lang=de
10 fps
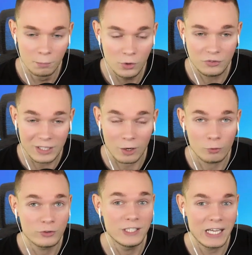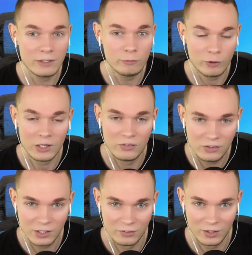müsst ihr auf jeden Fall
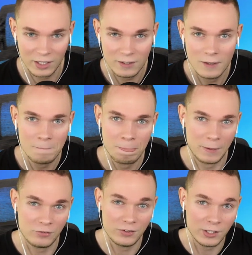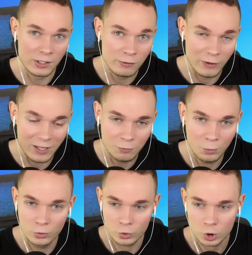sicher sein, dass ihr den
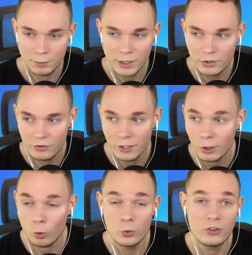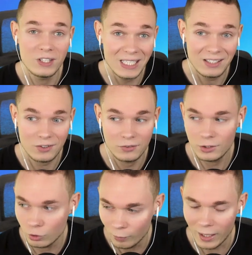Event-Modus spielt und
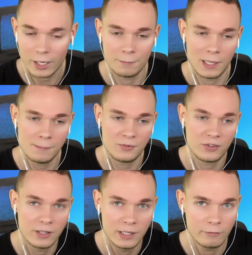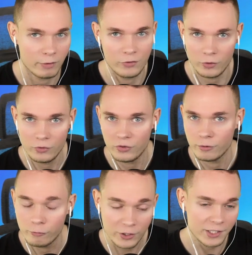nicht die normalen Maps, weil
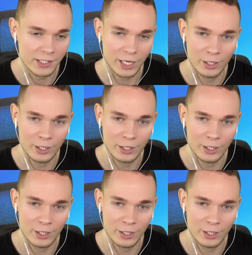sonst findet ihr